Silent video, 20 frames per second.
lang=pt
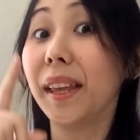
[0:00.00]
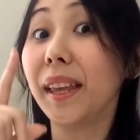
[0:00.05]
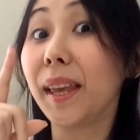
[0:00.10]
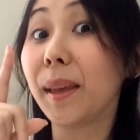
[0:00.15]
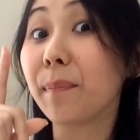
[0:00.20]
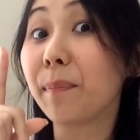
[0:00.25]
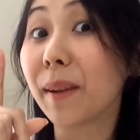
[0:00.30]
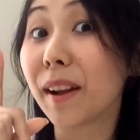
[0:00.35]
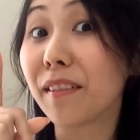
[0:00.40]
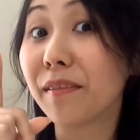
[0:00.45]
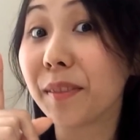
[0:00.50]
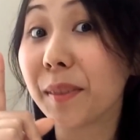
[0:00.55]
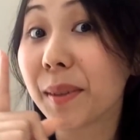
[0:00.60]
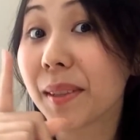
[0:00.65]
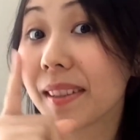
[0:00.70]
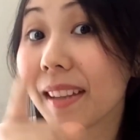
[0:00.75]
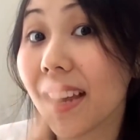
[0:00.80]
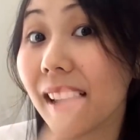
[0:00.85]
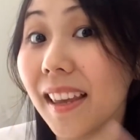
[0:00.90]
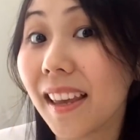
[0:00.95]
E para
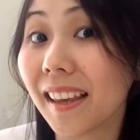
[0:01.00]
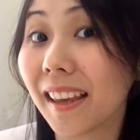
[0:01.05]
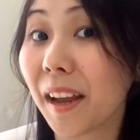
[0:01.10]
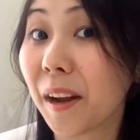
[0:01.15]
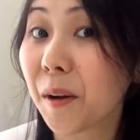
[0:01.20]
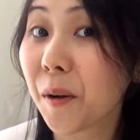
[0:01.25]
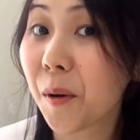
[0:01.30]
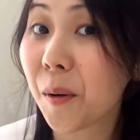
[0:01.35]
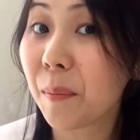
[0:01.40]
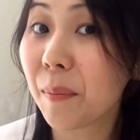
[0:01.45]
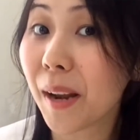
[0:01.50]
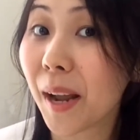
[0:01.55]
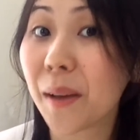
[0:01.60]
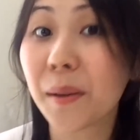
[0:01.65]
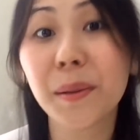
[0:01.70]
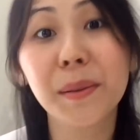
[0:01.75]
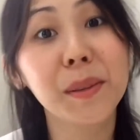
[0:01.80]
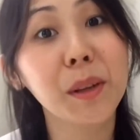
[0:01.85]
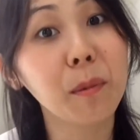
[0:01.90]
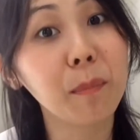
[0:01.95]
você que quer
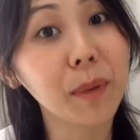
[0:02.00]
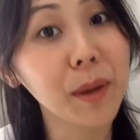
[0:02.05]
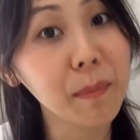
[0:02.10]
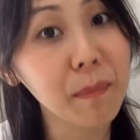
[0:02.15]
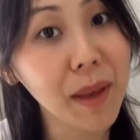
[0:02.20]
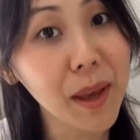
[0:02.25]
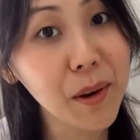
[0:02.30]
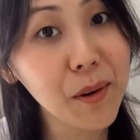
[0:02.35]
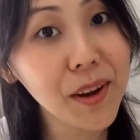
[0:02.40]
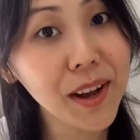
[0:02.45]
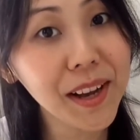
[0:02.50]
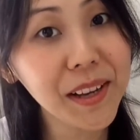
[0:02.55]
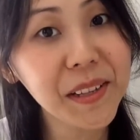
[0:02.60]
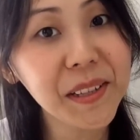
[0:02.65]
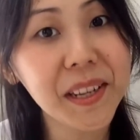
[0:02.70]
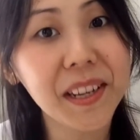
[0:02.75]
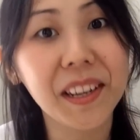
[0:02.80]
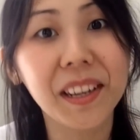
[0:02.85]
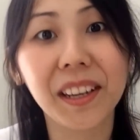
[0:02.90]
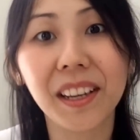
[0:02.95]
comprar o seu primeiro
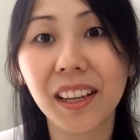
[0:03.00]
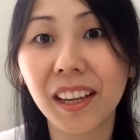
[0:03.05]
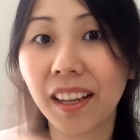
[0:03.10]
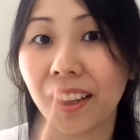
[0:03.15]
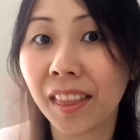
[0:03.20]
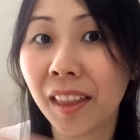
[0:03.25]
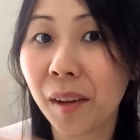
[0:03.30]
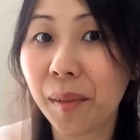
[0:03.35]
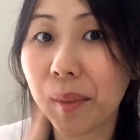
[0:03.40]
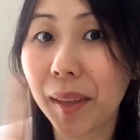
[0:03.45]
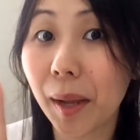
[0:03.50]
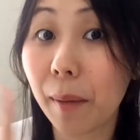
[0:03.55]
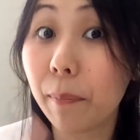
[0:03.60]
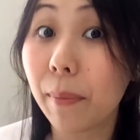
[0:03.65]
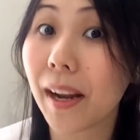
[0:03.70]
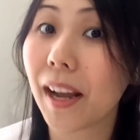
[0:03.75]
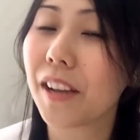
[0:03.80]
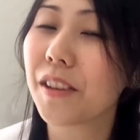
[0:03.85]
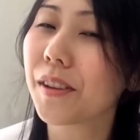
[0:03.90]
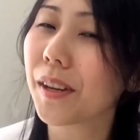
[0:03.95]
hashi e não tem
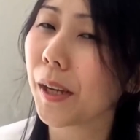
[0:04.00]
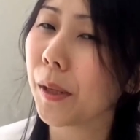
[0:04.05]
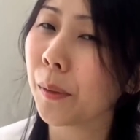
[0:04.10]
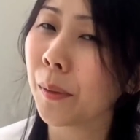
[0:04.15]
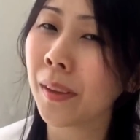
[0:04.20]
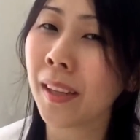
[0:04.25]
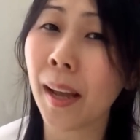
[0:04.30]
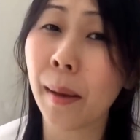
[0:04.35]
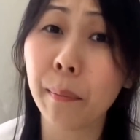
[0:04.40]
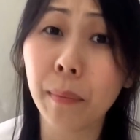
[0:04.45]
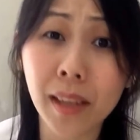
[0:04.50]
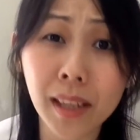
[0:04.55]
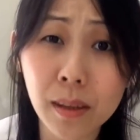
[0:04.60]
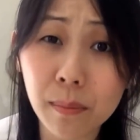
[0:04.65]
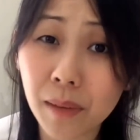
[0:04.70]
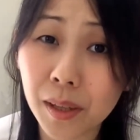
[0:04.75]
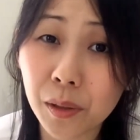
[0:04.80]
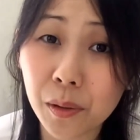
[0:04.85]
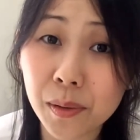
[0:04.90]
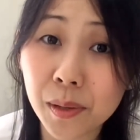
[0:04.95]
prática e não tem a
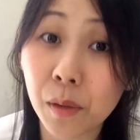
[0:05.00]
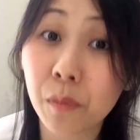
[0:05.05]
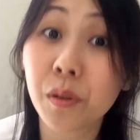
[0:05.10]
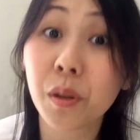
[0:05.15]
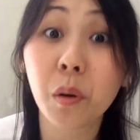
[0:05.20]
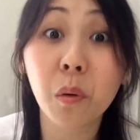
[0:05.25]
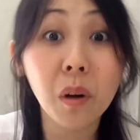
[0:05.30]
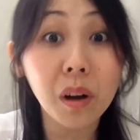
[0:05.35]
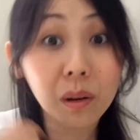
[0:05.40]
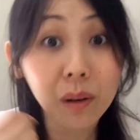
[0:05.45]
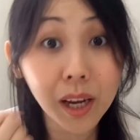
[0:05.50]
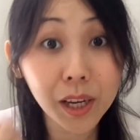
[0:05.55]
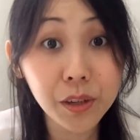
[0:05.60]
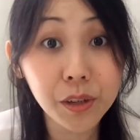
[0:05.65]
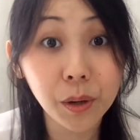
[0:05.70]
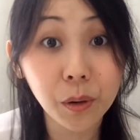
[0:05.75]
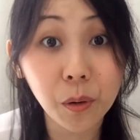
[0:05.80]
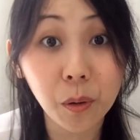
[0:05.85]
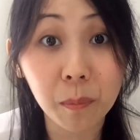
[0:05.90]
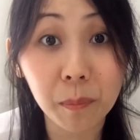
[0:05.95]
mínima noção de qual
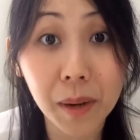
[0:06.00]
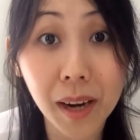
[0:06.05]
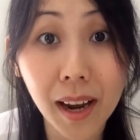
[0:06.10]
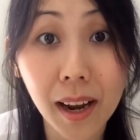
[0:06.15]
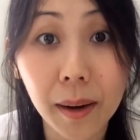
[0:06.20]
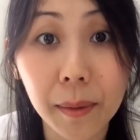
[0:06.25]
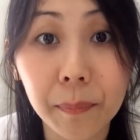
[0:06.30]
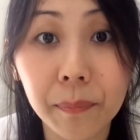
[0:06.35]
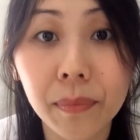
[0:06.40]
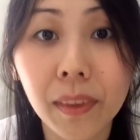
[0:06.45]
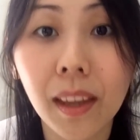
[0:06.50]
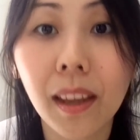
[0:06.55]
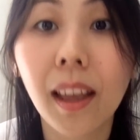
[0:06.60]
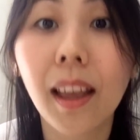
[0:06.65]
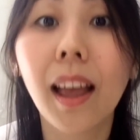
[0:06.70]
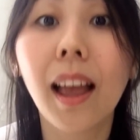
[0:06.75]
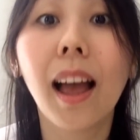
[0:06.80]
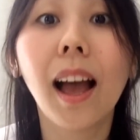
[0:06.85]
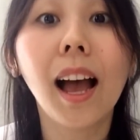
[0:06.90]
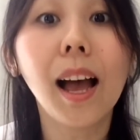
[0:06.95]
hashi comprar,
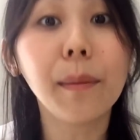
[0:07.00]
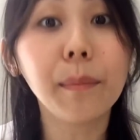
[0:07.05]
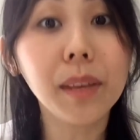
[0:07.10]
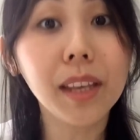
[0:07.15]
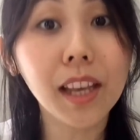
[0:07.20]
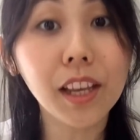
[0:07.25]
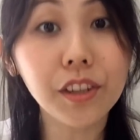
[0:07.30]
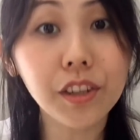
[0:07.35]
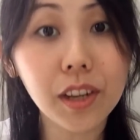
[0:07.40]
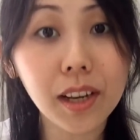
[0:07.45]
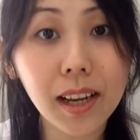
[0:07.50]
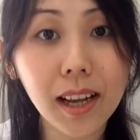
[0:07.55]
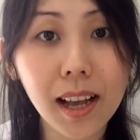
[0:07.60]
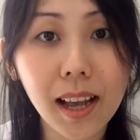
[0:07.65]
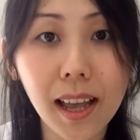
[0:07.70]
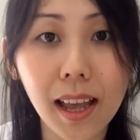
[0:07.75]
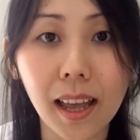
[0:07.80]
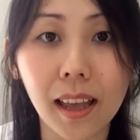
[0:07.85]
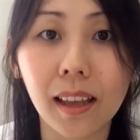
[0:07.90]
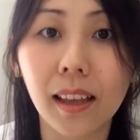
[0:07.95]
a minha dica
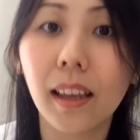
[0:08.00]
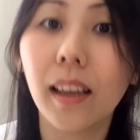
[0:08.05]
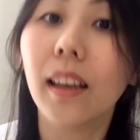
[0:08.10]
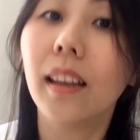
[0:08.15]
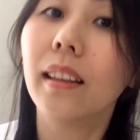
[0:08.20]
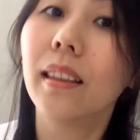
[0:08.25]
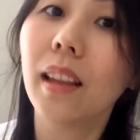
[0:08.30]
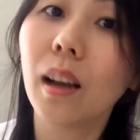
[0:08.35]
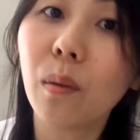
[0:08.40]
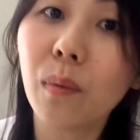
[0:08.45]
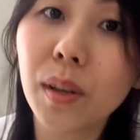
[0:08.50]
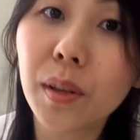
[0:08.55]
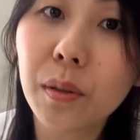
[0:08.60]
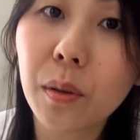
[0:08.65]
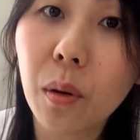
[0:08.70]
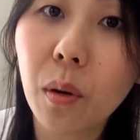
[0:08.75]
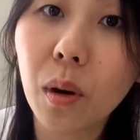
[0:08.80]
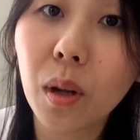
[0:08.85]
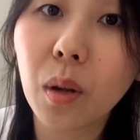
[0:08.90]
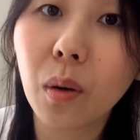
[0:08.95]
é: não
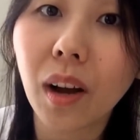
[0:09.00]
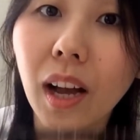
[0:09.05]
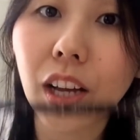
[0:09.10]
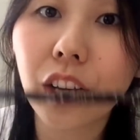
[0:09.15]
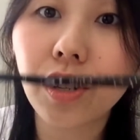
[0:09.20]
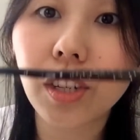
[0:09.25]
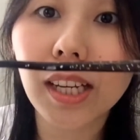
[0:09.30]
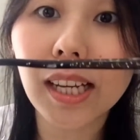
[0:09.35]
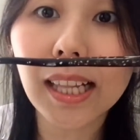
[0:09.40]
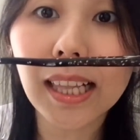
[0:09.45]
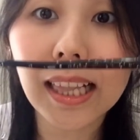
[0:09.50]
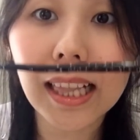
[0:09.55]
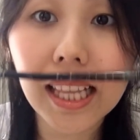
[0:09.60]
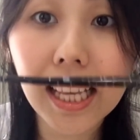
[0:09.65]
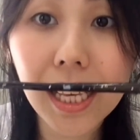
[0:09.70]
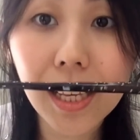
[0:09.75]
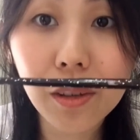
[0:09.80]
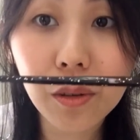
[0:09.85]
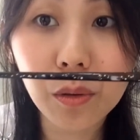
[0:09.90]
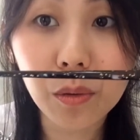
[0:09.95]
escolha o hashi
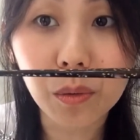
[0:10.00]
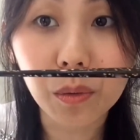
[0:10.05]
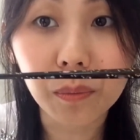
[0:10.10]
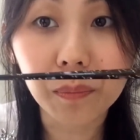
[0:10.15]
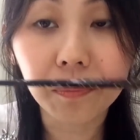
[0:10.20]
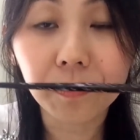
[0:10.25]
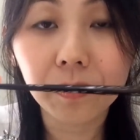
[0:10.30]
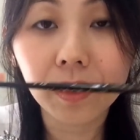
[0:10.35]
liso,